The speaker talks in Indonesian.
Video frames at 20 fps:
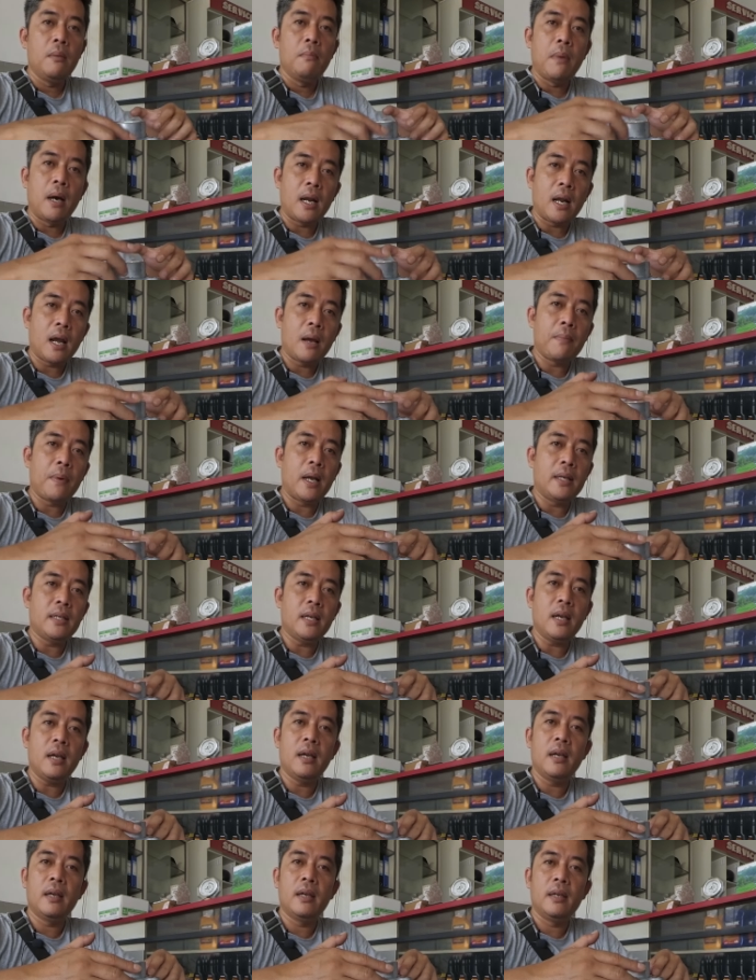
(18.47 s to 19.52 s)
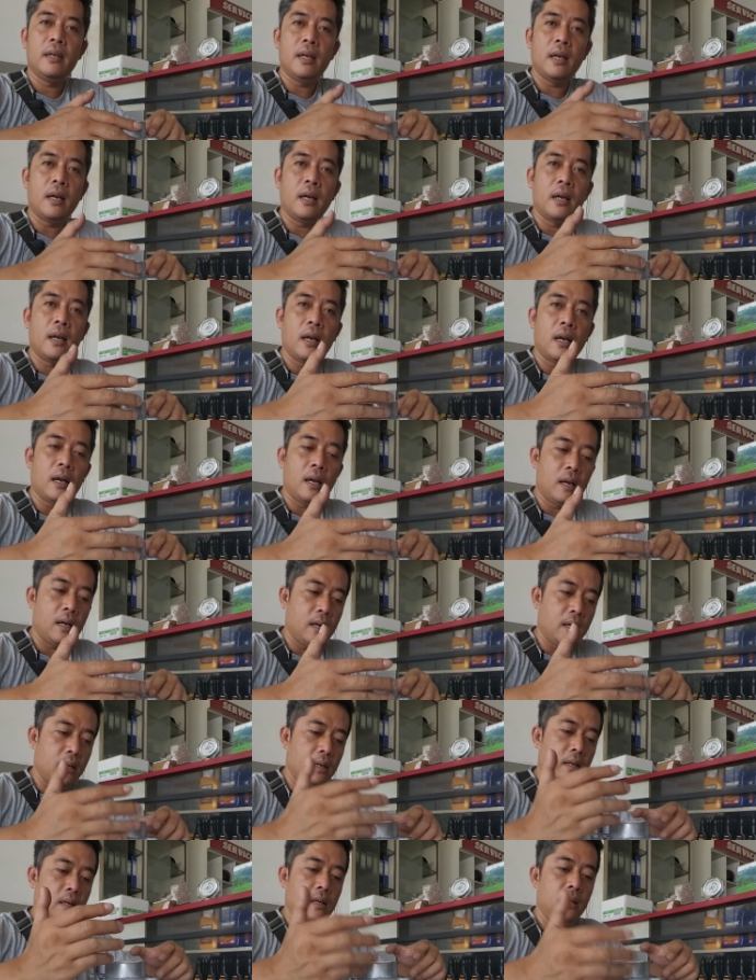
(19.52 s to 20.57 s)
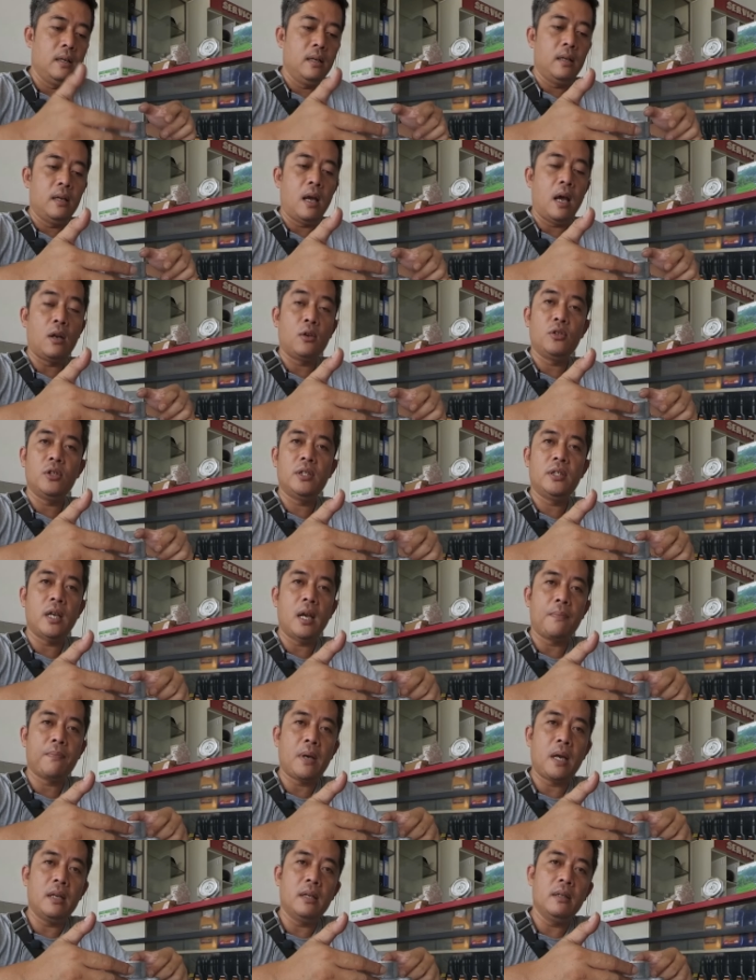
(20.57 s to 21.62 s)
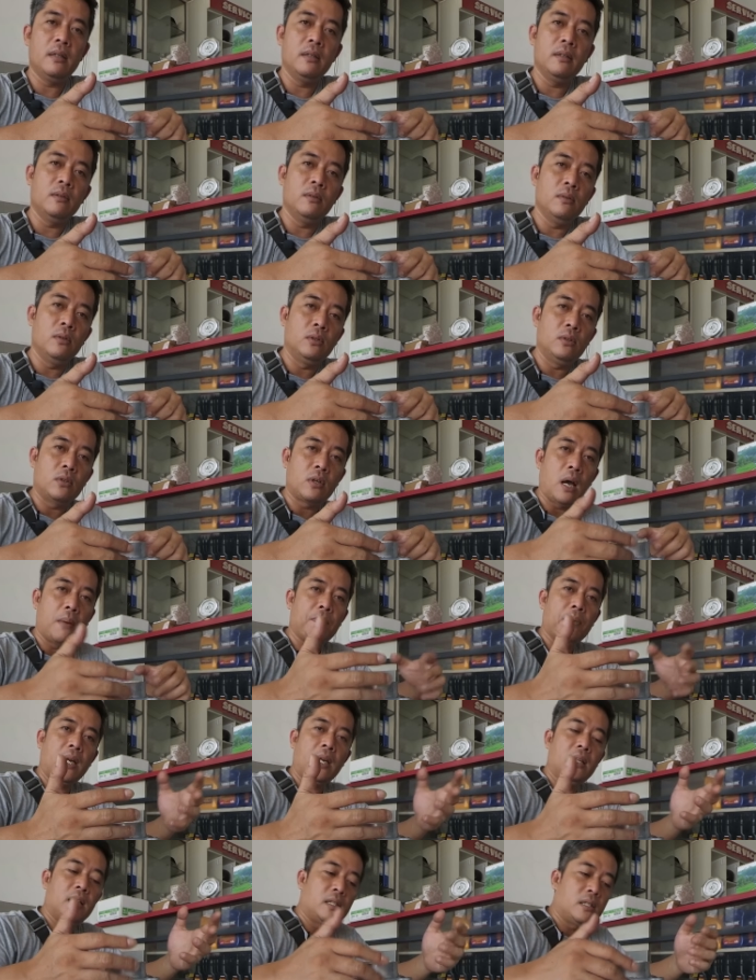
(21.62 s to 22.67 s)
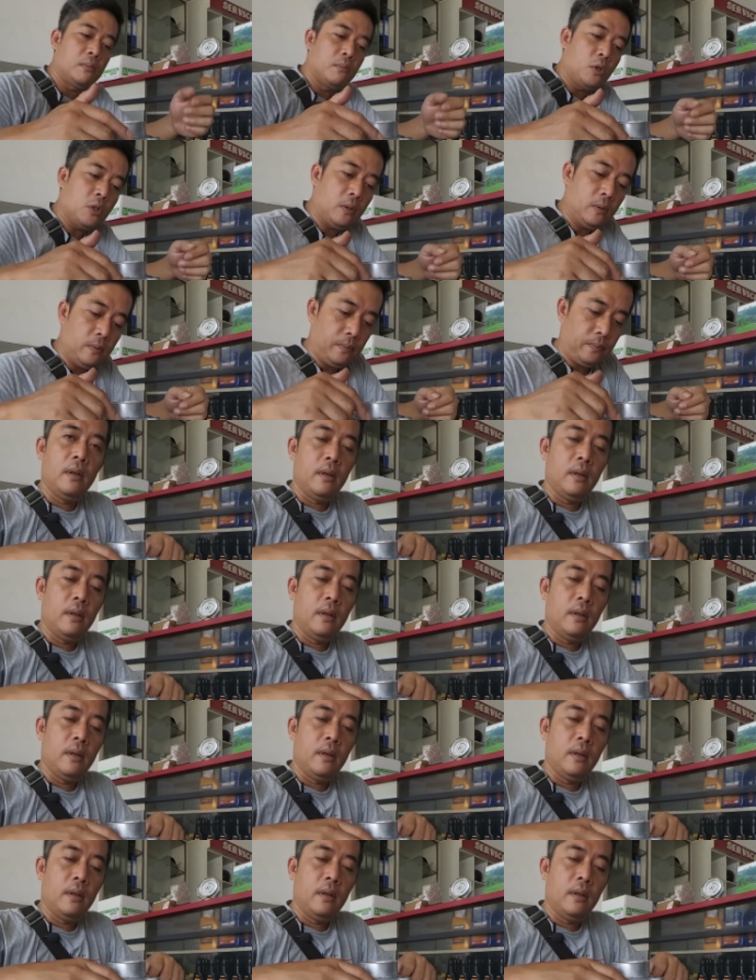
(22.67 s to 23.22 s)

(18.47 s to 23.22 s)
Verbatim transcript: Barang apa aja yang harus disiapkan untuk upgrade tersebut?